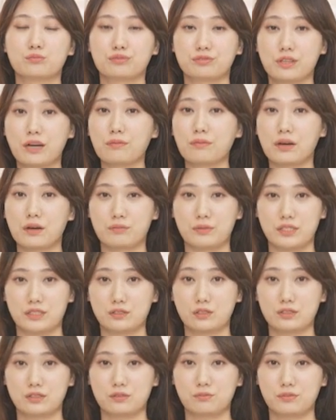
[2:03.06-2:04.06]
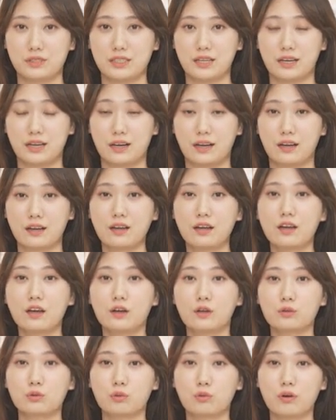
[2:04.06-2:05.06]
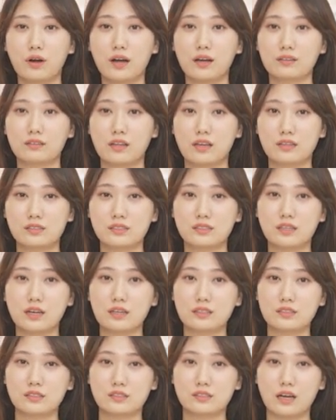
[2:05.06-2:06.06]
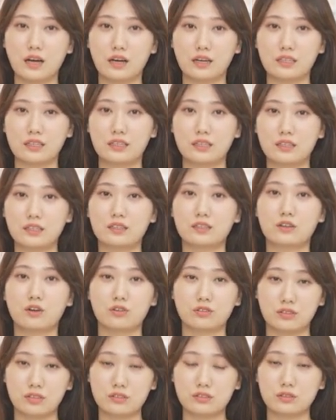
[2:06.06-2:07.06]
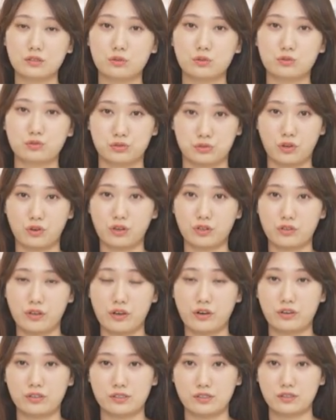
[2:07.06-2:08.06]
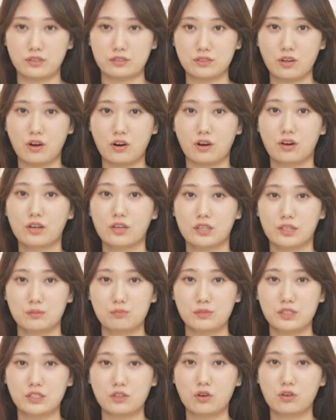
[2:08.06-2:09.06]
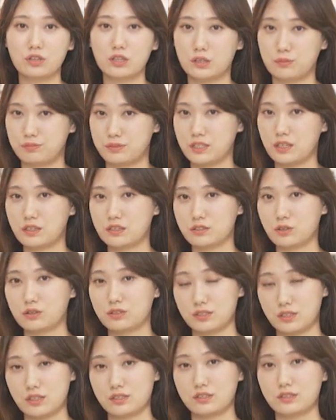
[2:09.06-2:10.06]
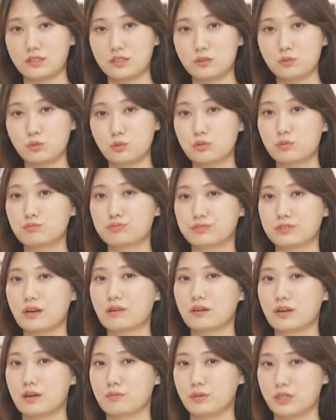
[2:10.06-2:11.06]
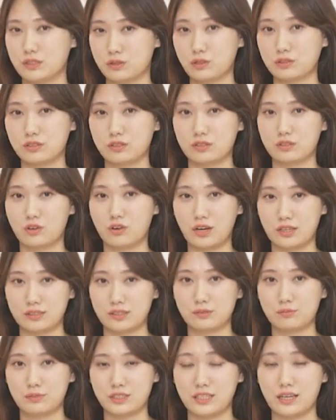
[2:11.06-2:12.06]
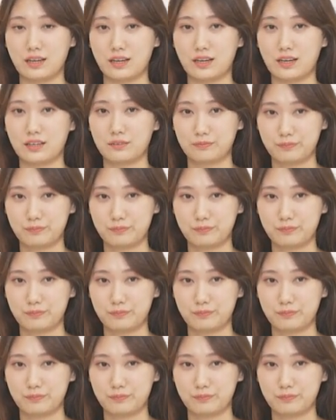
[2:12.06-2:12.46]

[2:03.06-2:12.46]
부담감이 있었습니다. 또한 네 시간 이상 긴 콘텐츠로 구성이 되어 있어서 임직원의 입장에서는 사실 조금 부담감이 있었을 것 같습니다.